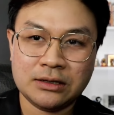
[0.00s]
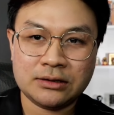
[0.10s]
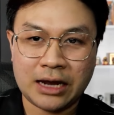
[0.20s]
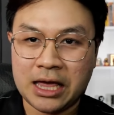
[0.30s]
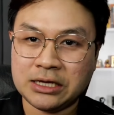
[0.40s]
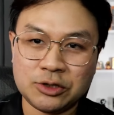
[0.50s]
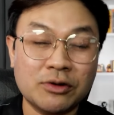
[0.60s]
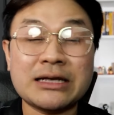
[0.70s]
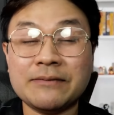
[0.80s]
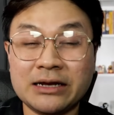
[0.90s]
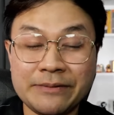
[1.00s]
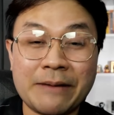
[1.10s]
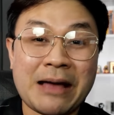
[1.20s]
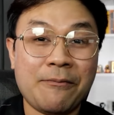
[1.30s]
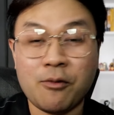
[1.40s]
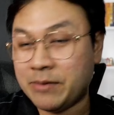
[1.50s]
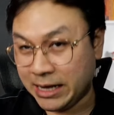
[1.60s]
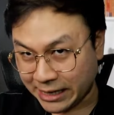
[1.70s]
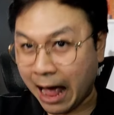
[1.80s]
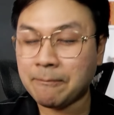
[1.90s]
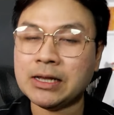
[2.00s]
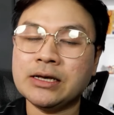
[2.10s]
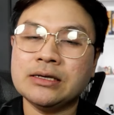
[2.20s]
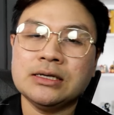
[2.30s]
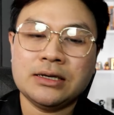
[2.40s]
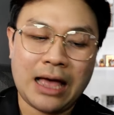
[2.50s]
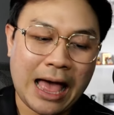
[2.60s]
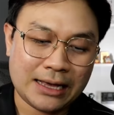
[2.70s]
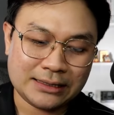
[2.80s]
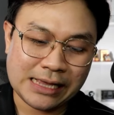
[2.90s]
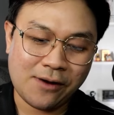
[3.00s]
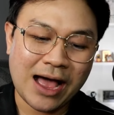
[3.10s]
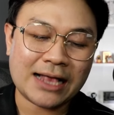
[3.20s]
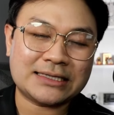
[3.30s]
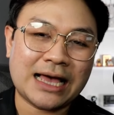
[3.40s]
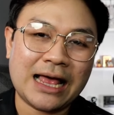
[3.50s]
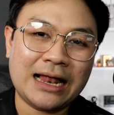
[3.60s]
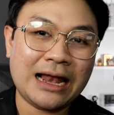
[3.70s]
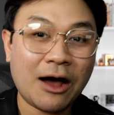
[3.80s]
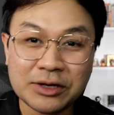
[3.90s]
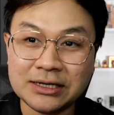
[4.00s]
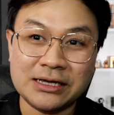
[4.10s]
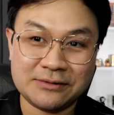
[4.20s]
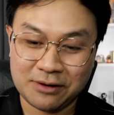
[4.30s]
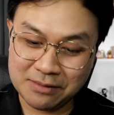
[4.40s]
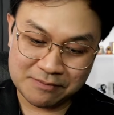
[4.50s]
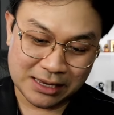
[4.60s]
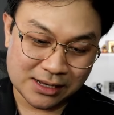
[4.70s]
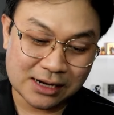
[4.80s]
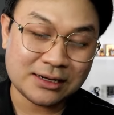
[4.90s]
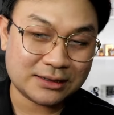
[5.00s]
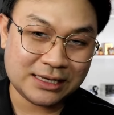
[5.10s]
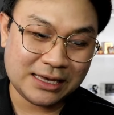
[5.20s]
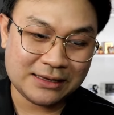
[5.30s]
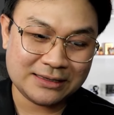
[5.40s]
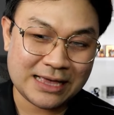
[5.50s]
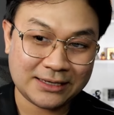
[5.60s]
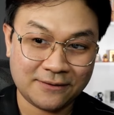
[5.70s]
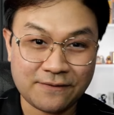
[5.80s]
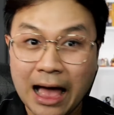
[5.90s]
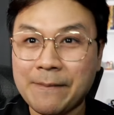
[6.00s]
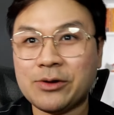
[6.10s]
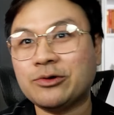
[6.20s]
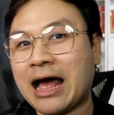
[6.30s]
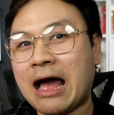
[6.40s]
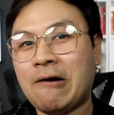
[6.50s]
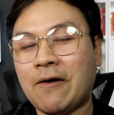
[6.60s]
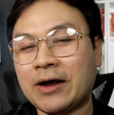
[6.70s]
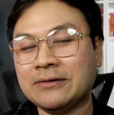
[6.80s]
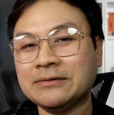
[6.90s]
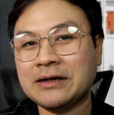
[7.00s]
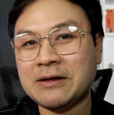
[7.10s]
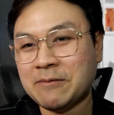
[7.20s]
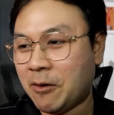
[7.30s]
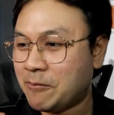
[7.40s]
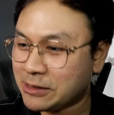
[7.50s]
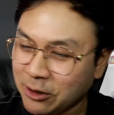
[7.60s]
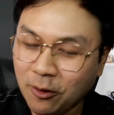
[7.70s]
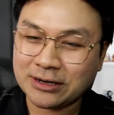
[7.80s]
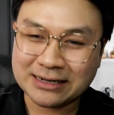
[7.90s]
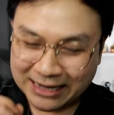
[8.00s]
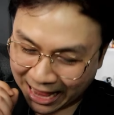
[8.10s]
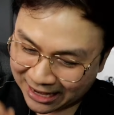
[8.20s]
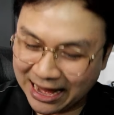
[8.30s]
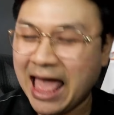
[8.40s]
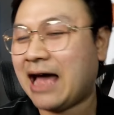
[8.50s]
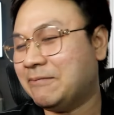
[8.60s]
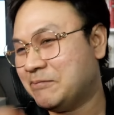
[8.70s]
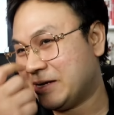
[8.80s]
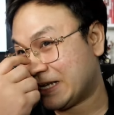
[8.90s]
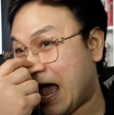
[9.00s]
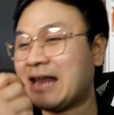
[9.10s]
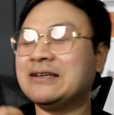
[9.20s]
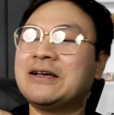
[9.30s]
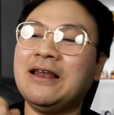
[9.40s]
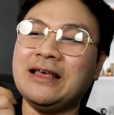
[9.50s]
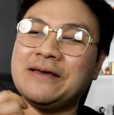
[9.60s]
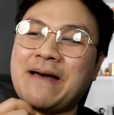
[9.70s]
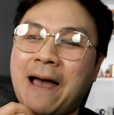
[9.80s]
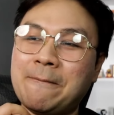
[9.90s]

ในช่วงสามเดือนที่ผ่านมาผมไม่ได้ทำเลยอ่ะเดี๋ยวอาจจะเล่านิดนึงเพราะมันมีเรื่องหนึ่งที่อยากจะฝากเป็นอุทาหรณ์ผมเพิ่งโดนครั้งแรกเหมือนกันก็เลยแบบ